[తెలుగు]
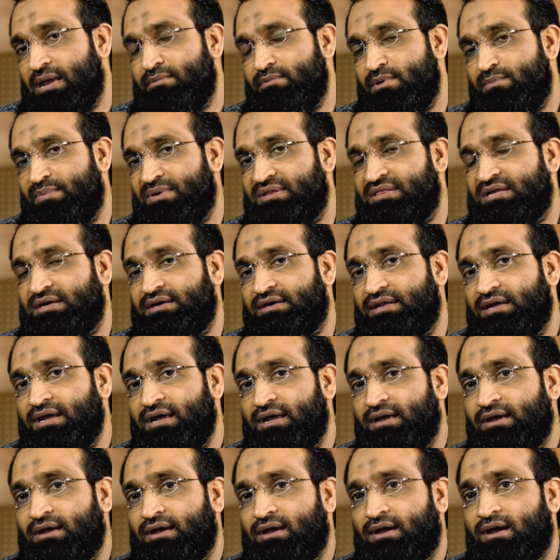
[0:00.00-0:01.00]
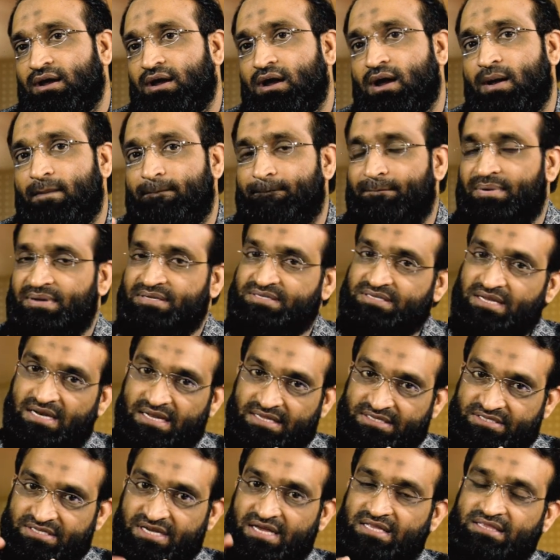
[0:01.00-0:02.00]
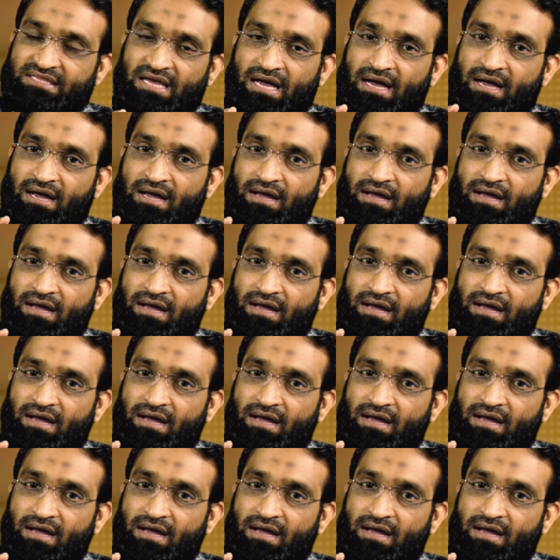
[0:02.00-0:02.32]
ఏమైపోయిందంటే ప్రజల చేత